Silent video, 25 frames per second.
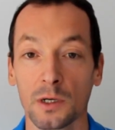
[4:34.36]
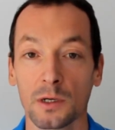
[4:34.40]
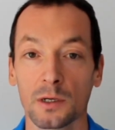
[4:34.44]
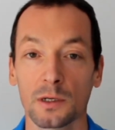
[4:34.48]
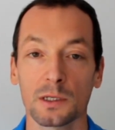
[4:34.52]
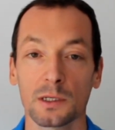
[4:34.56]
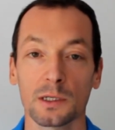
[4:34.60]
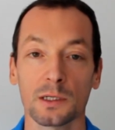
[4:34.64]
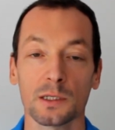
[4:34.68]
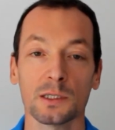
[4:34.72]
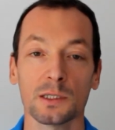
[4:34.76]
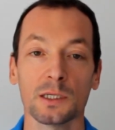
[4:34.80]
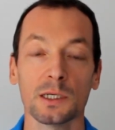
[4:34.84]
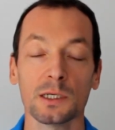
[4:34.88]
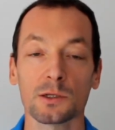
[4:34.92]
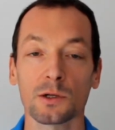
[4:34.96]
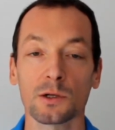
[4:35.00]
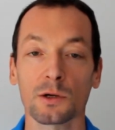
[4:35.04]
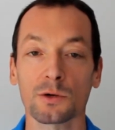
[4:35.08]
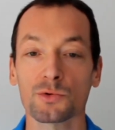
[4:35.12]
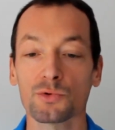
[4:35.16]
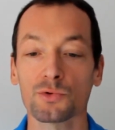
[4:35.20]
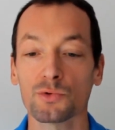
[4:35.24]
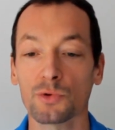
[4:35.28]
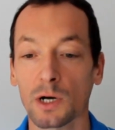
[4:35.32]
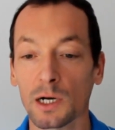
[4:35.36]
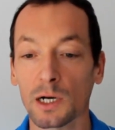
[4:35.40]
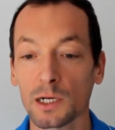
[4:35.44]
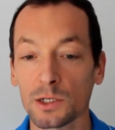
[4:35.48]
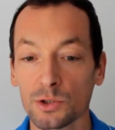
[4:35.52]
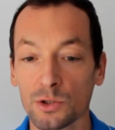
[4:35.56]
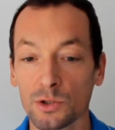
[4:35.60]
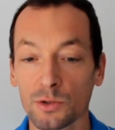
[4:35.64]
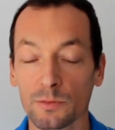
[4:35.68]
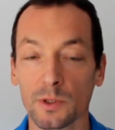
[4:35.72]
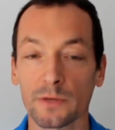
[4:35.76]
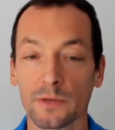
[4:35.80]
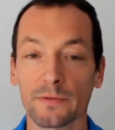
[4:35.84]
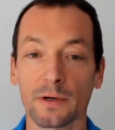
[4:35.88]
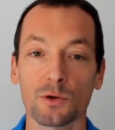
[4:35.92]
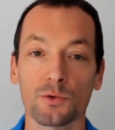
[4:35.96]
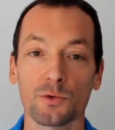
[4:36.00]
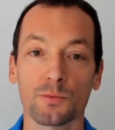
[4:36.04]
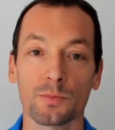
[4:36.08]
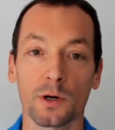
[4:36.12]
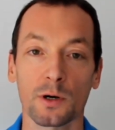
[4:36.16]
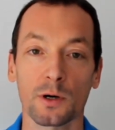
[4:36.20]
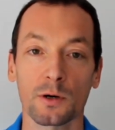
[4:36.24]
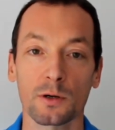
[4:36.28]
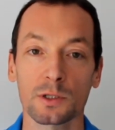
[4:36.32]
ils se disent l'entourage, comment il va
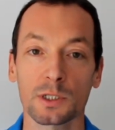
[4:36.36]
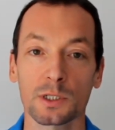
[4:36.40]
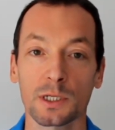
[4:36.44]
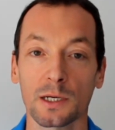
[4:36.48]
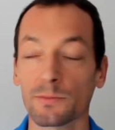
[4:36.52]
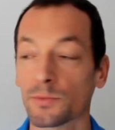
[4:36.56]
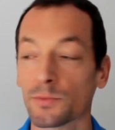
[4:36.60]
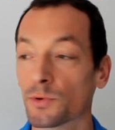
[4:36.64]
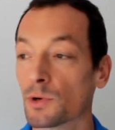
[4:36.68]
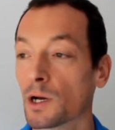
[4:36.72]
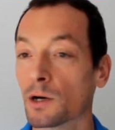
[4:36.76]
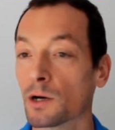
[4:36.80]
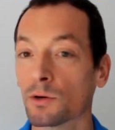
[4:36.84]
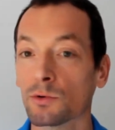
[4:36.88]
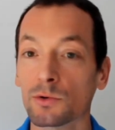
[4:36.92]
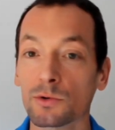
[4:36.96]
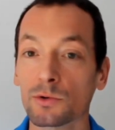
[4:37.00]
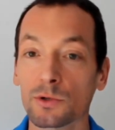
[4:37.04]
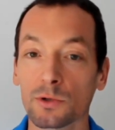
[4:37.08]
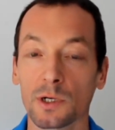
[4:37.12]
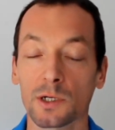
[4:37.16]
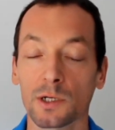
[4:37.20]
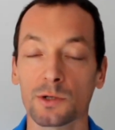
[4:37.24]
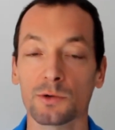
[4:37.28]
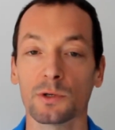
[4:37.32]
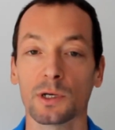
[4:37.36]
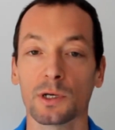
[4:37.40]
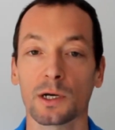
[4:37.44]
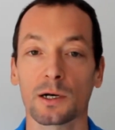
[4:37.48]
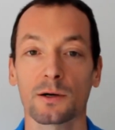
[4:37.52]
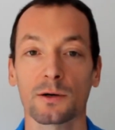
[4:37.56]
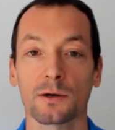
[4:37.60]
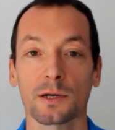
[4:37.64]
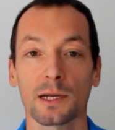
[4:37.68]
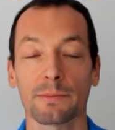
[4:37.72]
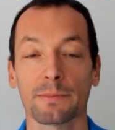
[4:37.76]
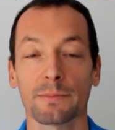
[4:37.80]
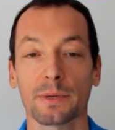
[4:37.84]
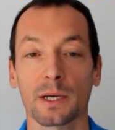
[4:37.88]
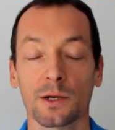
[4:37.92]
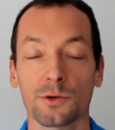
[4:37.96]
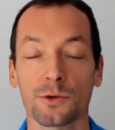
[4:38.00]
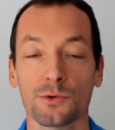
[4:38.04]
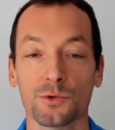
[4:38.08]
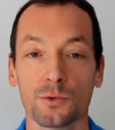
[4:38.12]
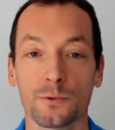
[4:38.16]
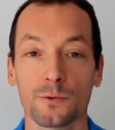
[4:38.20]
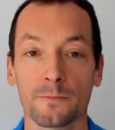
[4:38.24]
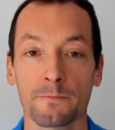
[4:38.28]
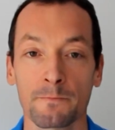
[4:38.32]
le prendre, c'est un peu la honte là de dire qu'on a
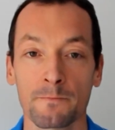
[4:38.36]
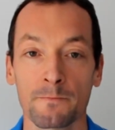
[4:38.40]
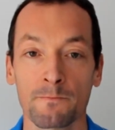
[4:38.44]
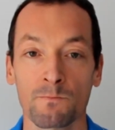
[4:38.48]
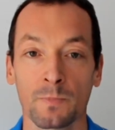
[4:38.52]
perdu.